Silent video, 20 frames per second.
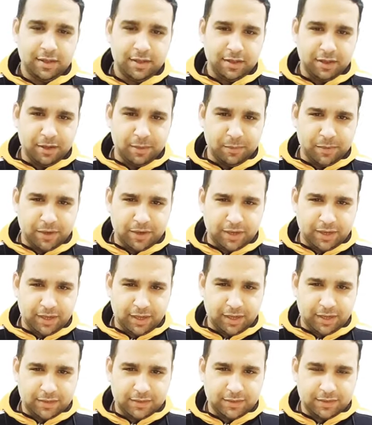المرأة
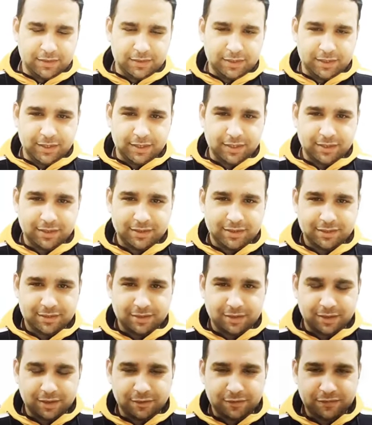الحديدية
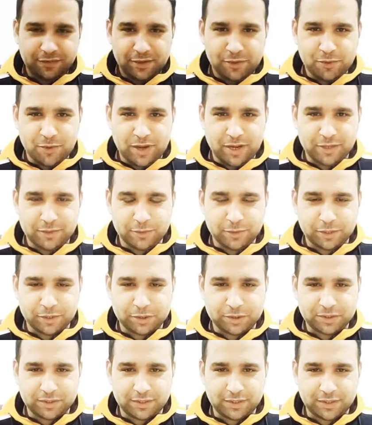
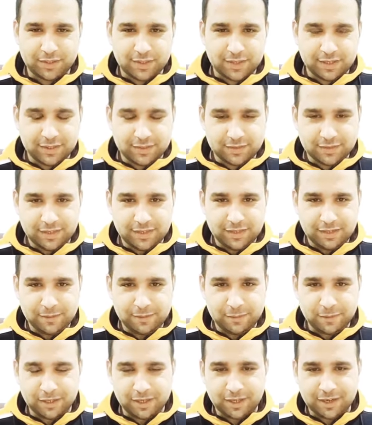2021
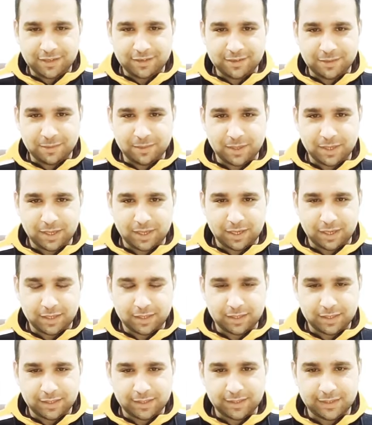هنتكلم النهاردة بقى
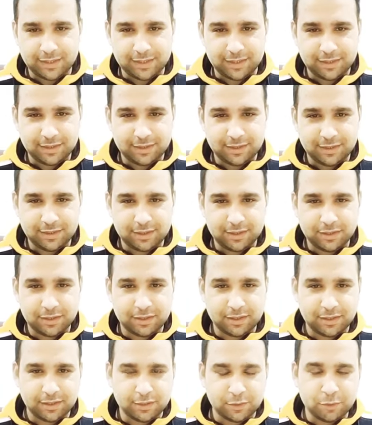على
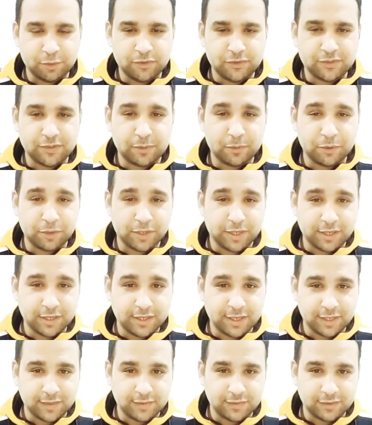أنثى برج
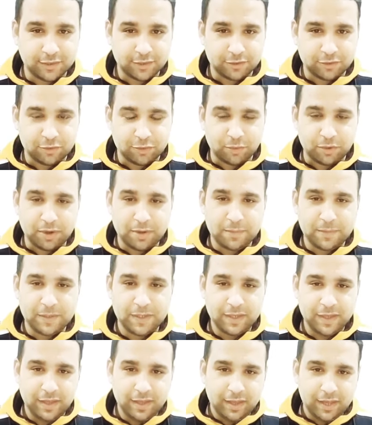الجدي
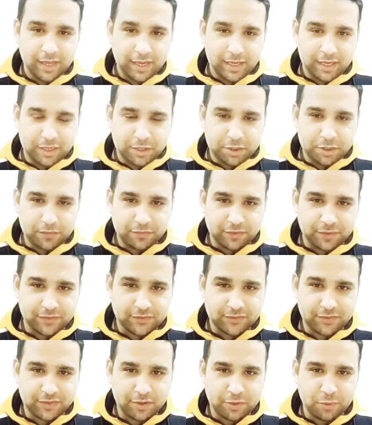الترابي نكشف
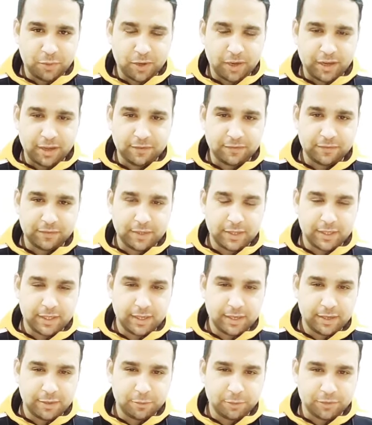أسرار
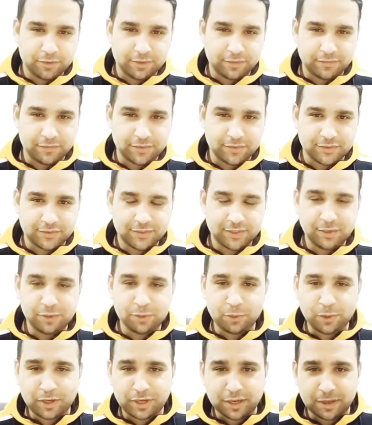وخفايا
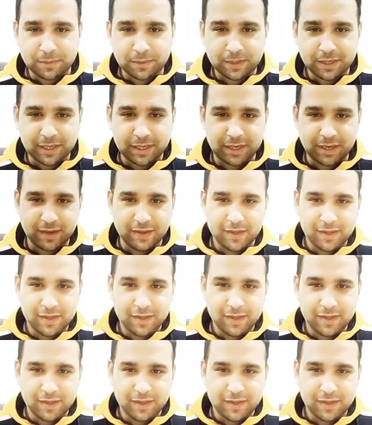وتفاصيل وخبايا